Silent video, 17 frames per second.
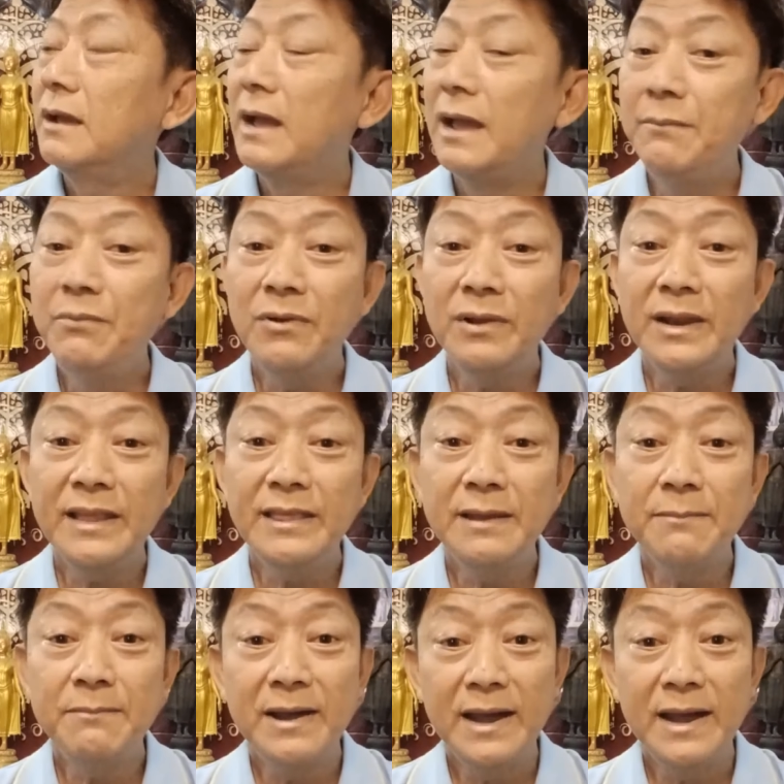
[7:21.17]
ไอ้พวกรั
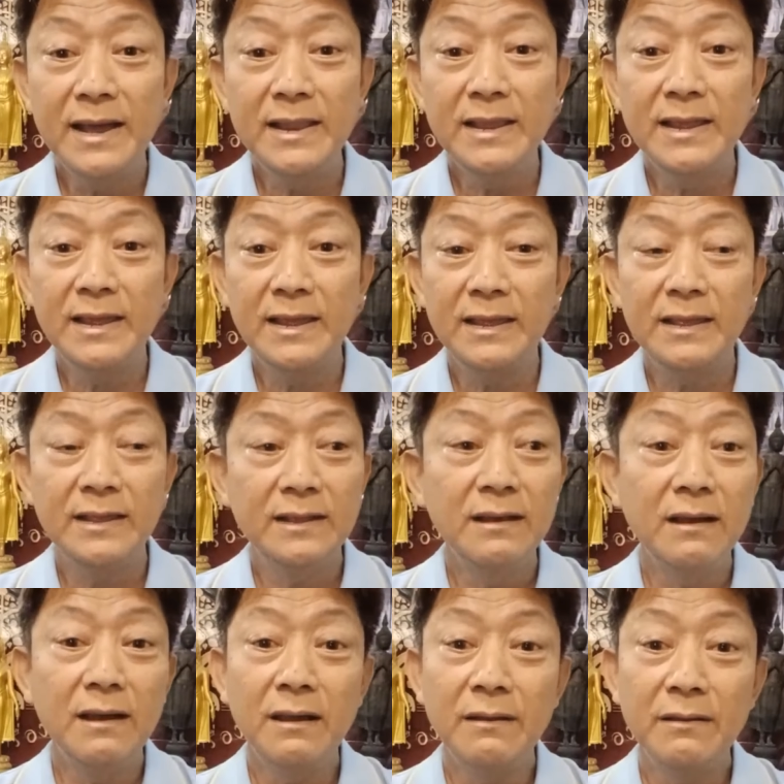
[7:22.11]
ฐบาลน่ะ
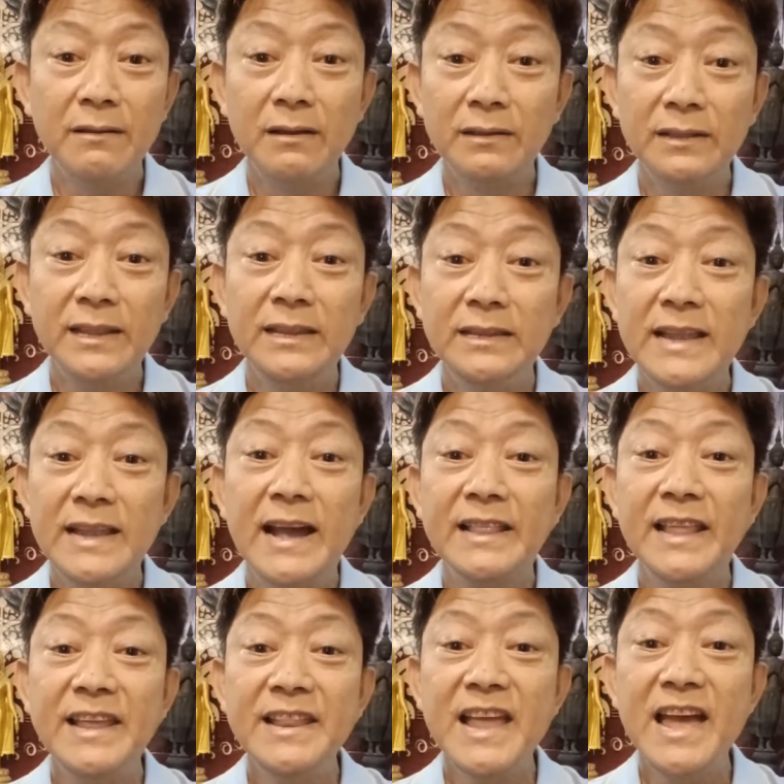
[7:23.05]
ก็อยาก
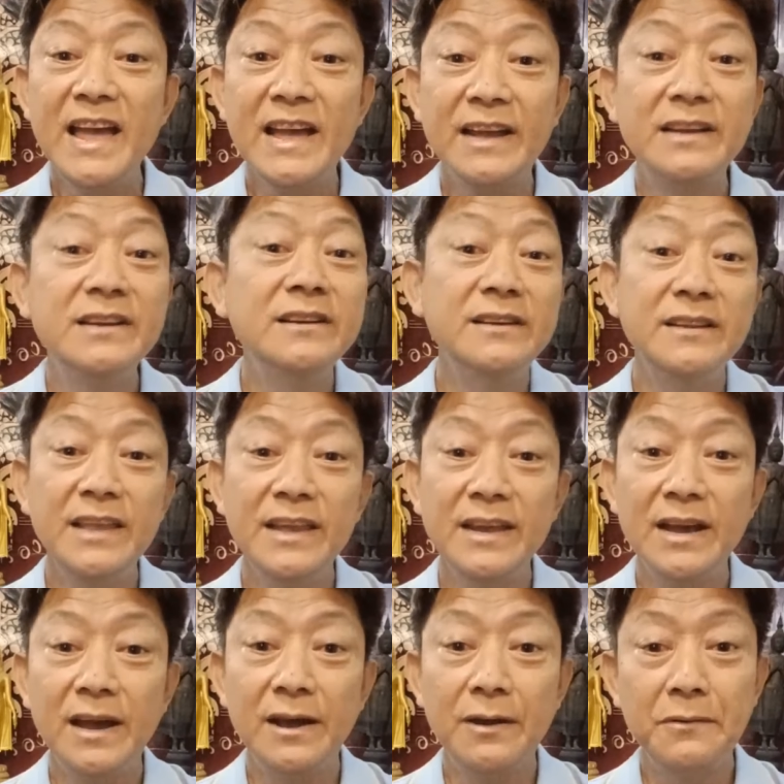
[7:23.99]
ได้หน้าคืนให้
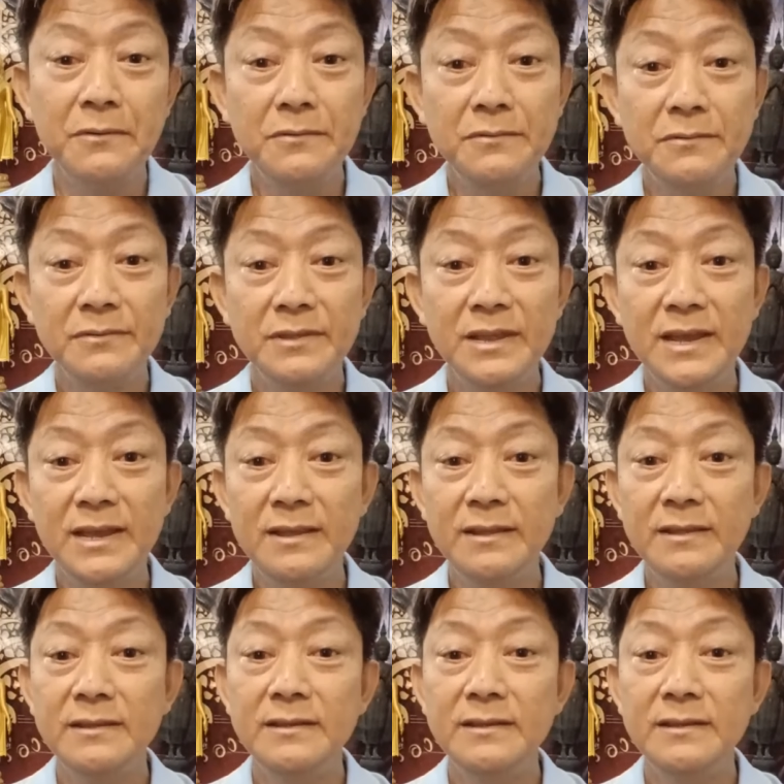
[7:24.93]
เขานะ